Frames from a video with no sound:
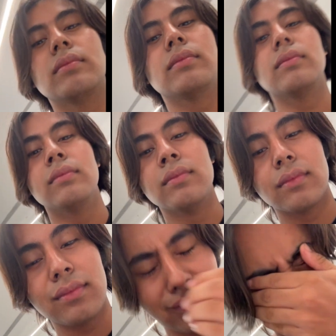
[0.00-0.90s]
भाई रो दे
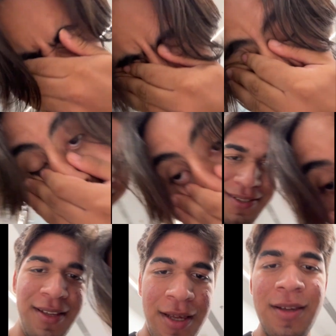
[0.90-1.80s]
रो दे
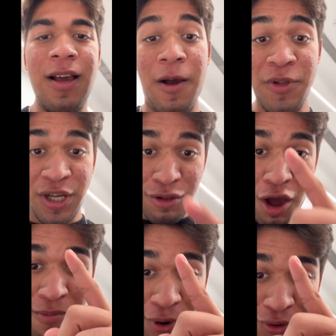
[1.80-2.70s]
अभी दिखा दो
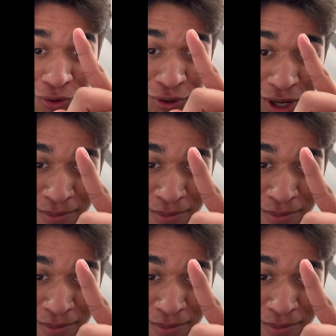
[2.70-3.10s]
अनबॉक्सिंग हो गई